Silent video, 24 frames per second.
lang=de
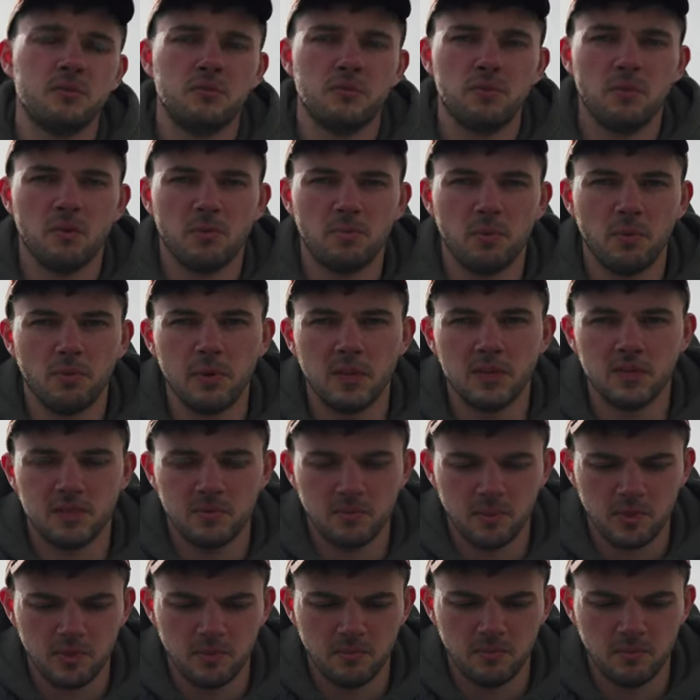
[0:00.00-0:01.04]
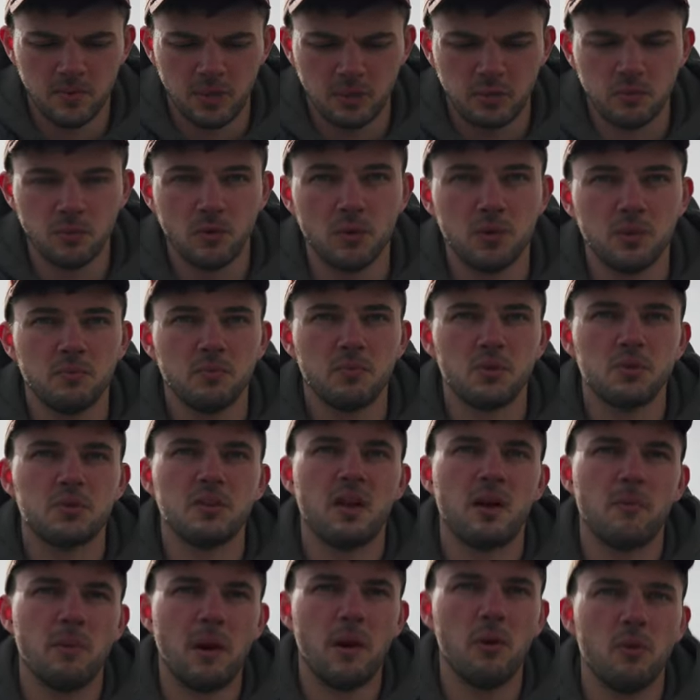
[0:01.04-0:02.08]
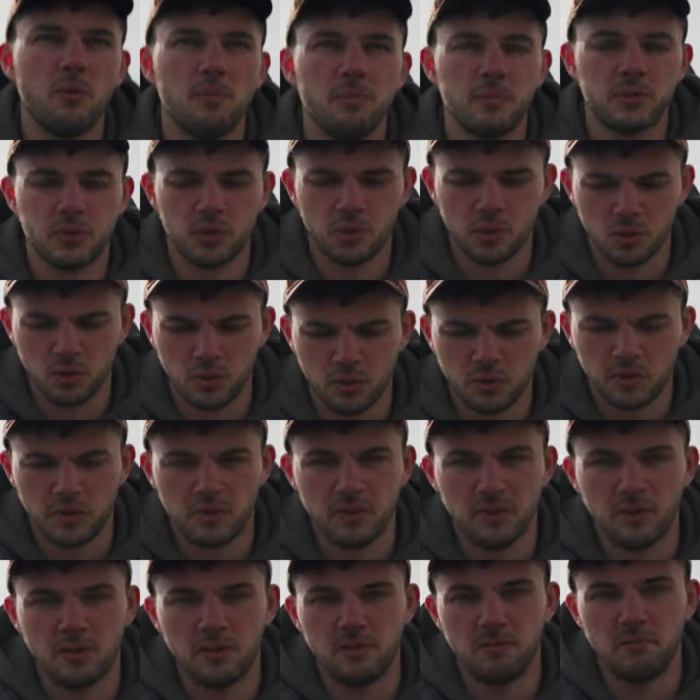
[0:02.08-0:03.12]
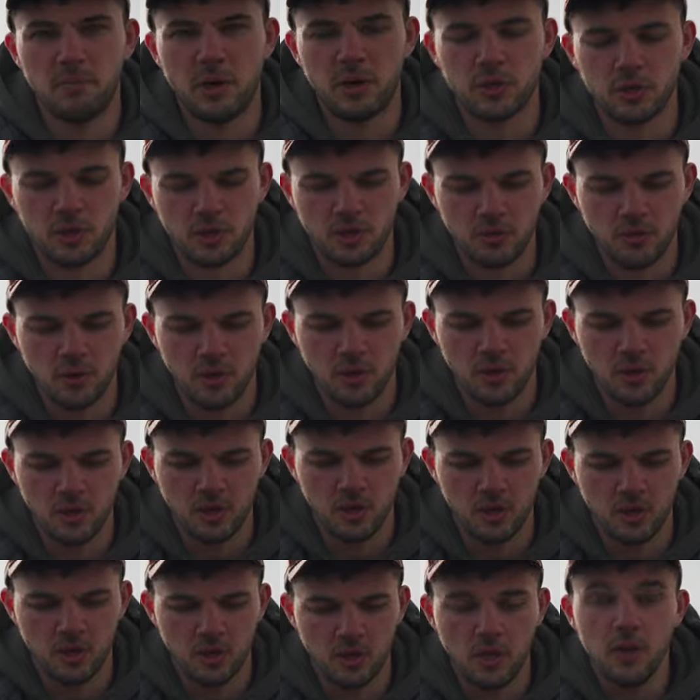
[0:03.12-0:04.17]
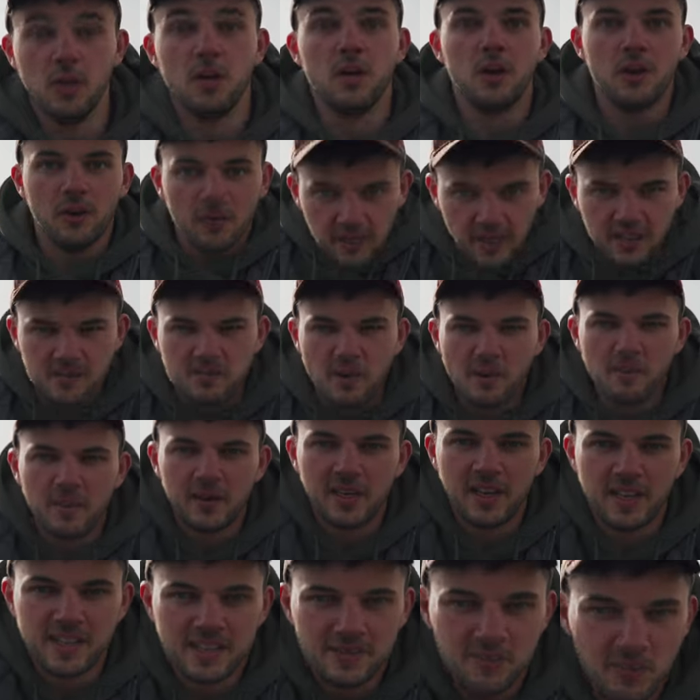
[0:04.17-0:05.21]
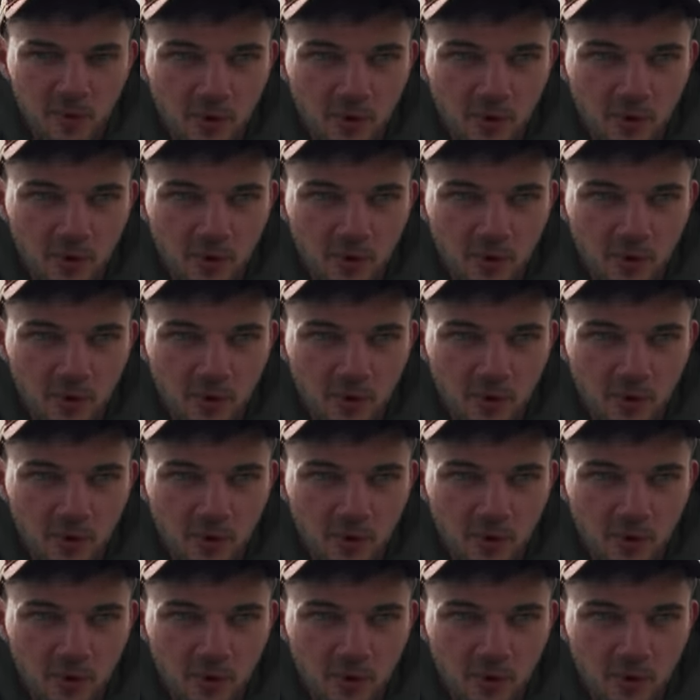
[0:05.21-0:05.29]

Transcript: Dirk probiert es mit einem natürlichen Muster, aber auch ein bisschen Schock drin, ein Barschdekor. Und jetzt machen wir den ersten